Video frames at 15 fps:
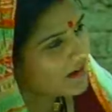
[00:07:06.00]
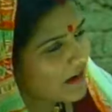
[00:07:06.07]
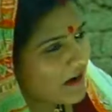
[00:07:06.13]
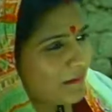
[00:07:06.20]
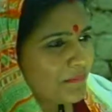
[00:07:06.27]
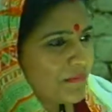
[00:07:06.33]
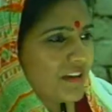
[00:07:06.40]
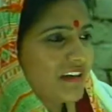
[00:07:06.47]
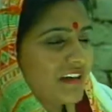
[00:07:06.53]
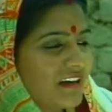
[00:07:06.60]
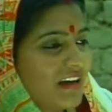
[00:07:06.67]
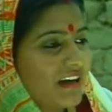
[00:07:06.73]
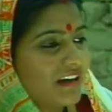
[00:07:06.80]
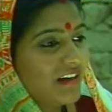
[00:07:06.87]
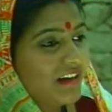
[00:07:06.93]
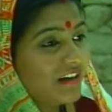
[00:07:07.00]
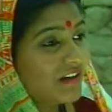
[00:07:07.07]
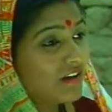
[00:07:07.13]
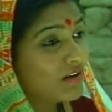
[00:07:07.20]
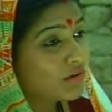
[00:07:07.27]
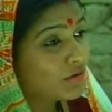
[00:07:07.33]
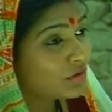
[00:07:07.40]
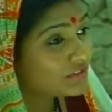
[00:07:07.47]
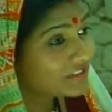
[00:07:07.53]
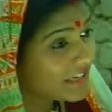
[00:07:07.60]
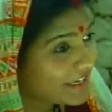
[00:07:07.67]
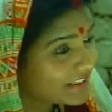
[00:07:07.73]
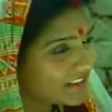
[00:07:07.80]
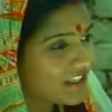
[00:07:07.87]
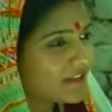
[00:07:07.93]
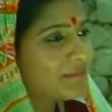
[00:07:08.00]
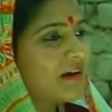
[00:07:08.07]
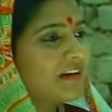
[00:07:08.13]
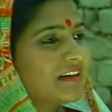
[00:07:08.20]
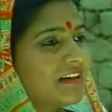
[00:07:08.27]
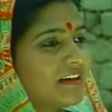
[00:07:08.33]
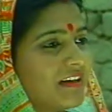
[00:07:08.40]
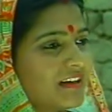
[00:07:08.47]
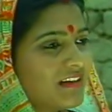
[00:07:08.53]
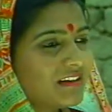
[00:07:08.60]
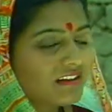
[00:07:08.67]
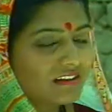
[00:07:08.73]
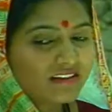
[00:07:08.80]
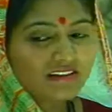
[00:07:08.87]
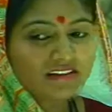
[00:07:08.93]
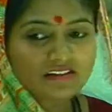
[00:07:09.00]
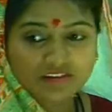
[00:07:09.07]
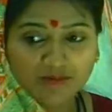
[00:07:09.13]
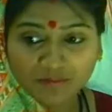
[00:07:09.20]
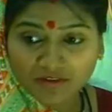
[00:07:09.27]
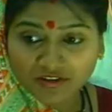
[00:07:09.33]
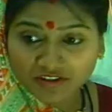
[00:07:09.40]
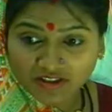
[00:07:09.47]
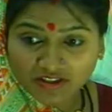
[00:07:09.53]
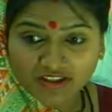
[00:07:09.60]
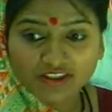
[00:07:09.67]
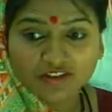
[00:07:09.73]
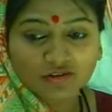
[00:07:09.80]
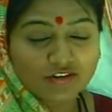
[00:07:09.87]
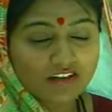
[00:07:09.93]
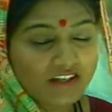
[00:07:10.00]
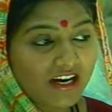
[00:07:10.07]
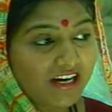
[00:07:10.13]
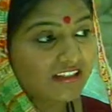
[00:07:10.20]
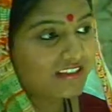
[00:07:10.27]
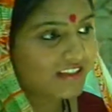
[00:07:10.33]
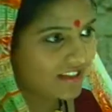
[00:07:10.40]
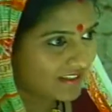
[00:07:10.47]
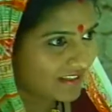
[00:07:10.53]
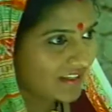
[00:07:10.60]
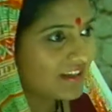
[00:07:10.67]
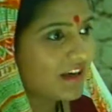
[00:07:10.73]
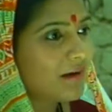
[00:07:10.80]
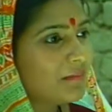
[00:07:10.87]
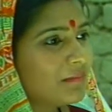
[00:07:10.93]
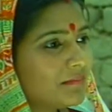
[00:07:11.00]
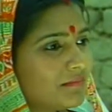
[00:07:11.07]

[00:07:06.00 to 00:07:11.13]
आप ठीक है रोज ऐसे ही बैठेंगे सबकी शक्लें तो दिखाई दे रही है ना अब